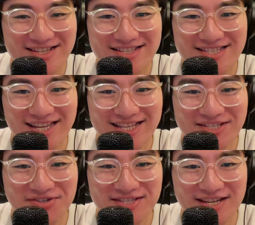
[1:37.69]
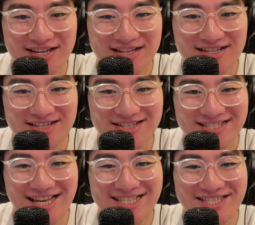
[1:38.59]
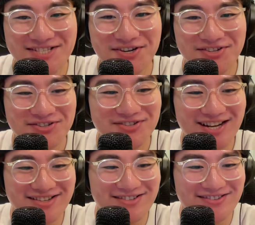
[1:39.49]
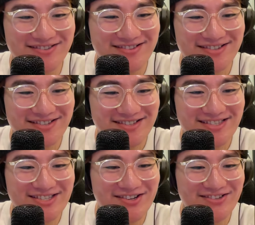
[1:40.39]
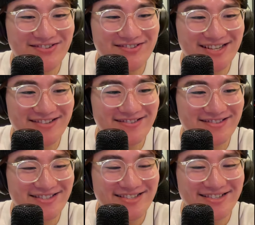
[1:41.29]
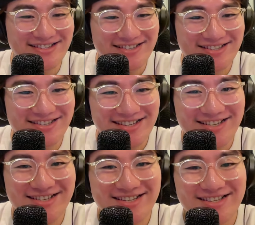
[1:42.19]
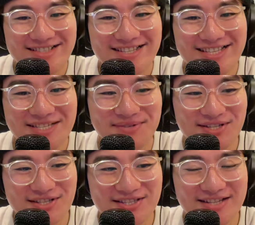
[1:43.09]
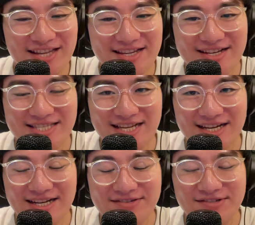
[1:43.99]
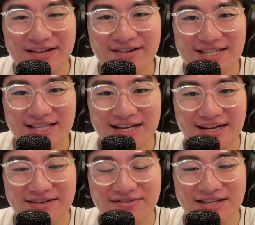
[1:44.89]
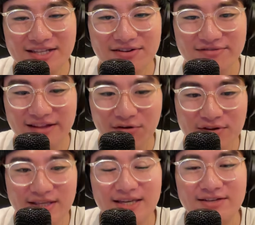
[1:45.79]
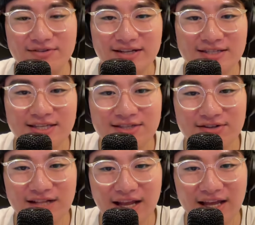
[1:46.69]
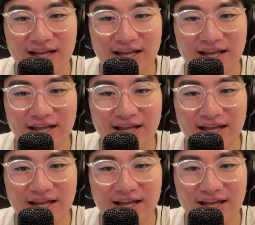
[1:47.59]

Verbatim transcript: やだ、すごいじゃん。いや、すごい風格。すごい風格。人数もちょっと少ないからさ、歌割りさ、一人の蓋大きいよね、スキズよりね。